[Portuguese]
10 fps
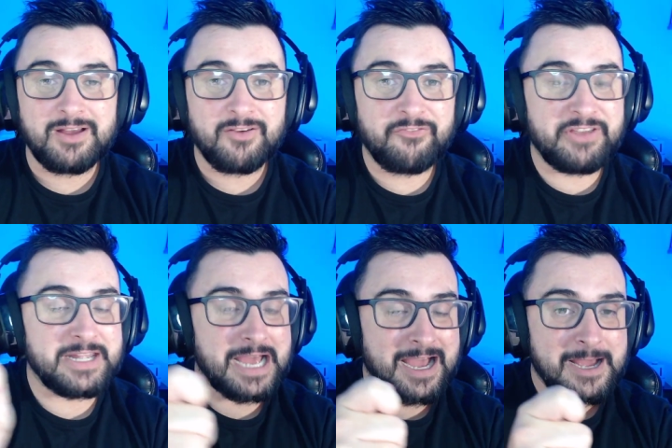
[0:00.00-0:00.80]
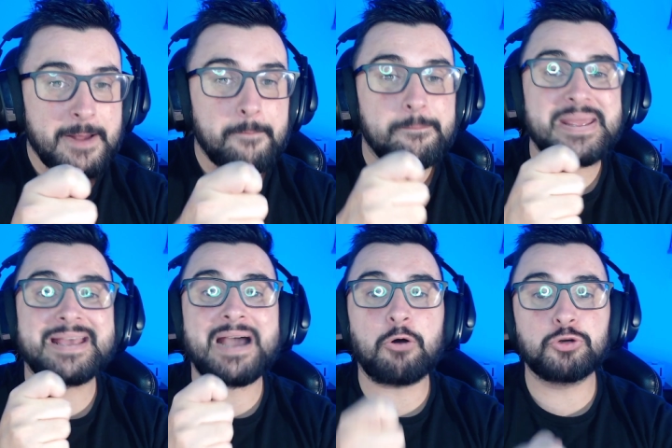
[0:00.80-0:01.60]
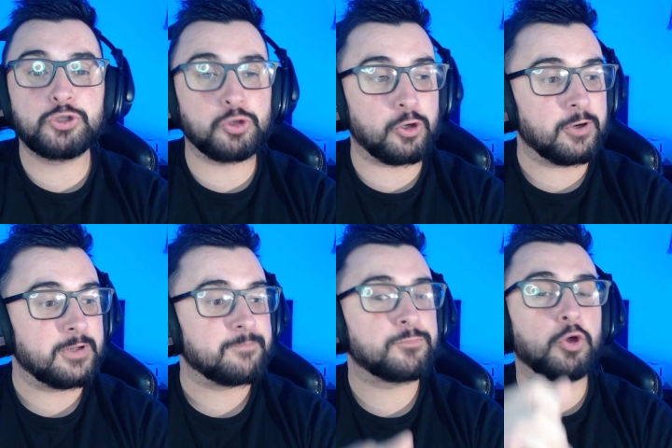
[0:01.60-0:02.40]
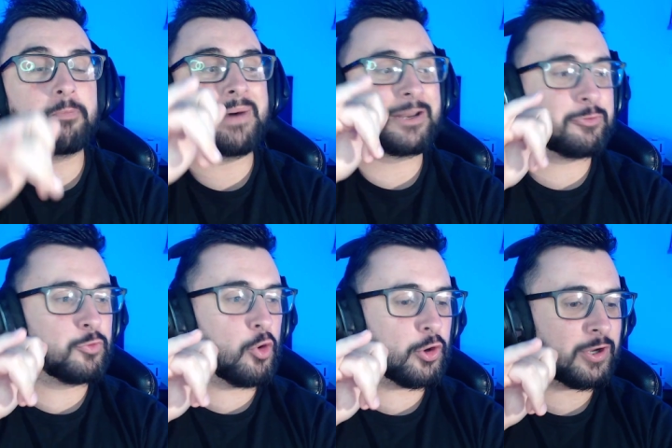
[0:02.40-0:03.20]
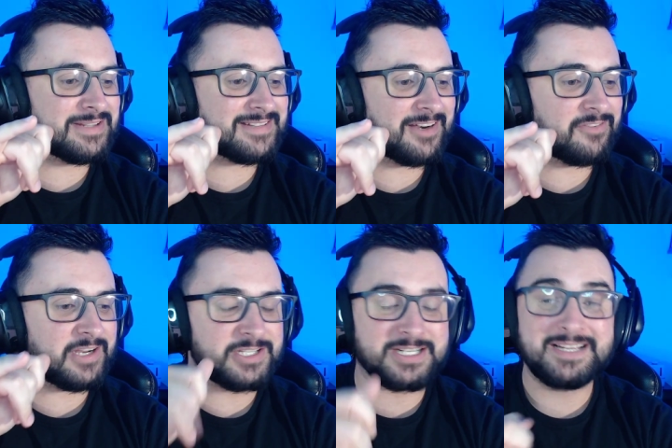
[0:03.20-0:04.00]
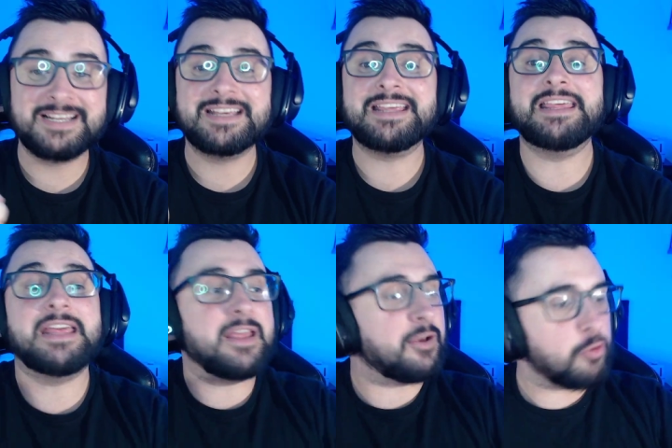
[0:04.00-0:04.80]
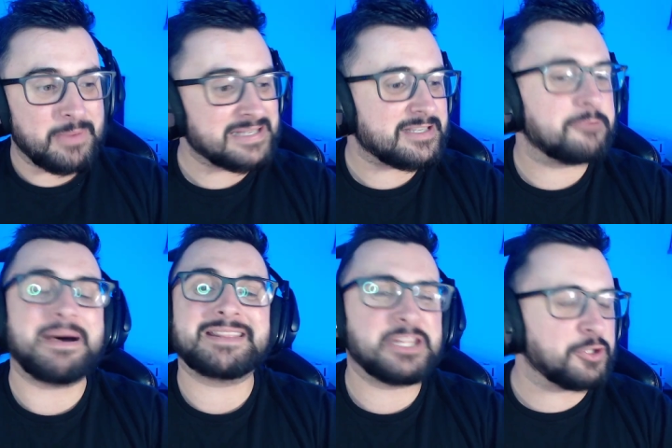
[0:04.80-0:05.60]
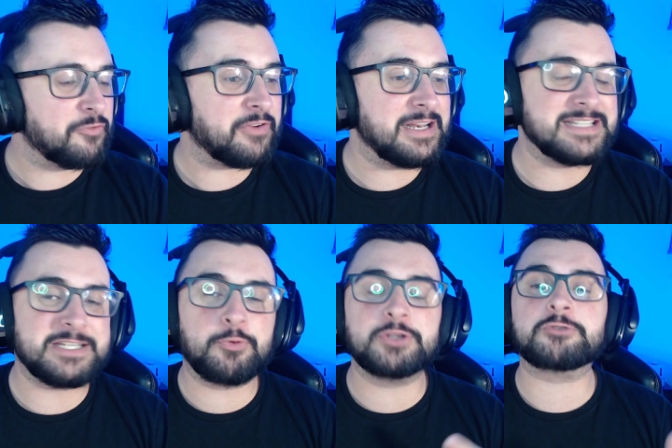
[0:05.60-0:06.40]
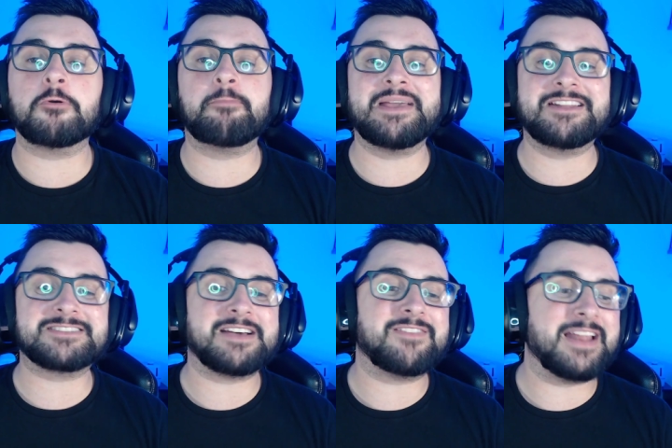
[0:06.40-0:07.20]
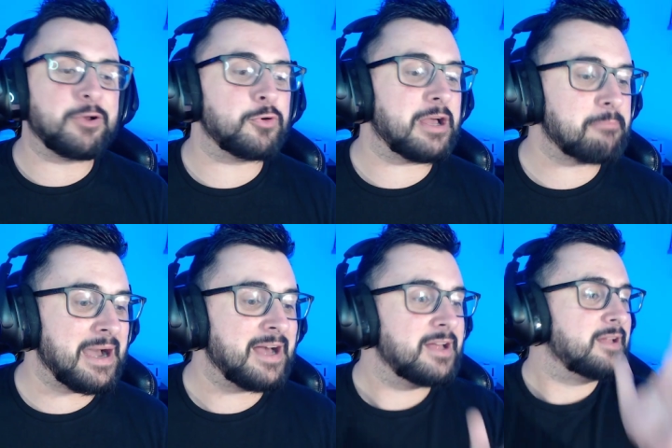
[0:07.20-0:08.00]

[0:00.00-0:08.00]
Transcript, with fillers: virar, pegar o Jô tomando um goró de cerveja e começando a bater todo feliz enquanto os companheiros estavam lá em Cuiabá